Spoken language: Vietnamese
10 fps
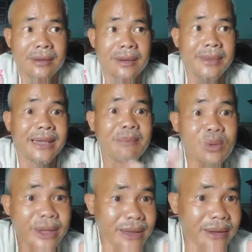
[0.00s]
mà bị cấm
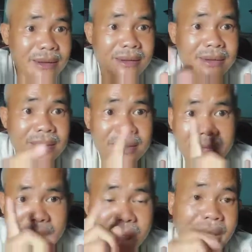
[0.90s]
xuất cảnh đó
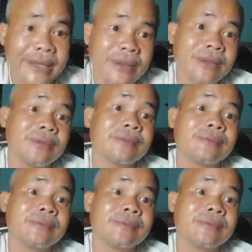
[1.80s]
viết một bài thôi